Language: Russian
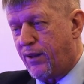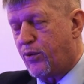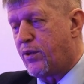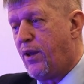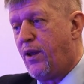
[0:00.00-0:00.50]

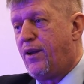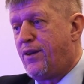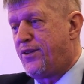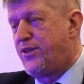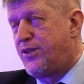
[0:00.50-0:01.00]
Вот
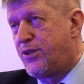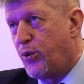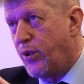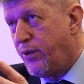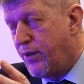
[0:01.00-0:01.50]

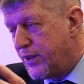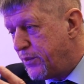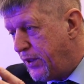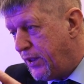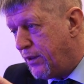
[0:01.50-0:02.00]
что не
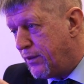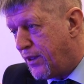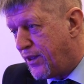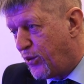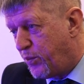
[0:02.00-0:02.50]
возьми,
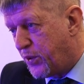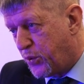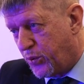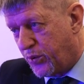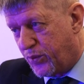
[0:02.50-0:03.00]
оно
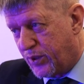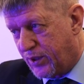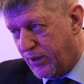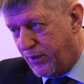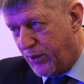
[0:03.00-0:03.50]
подходит вот
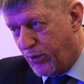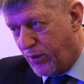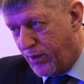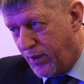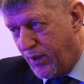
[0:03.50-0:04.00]
это видео.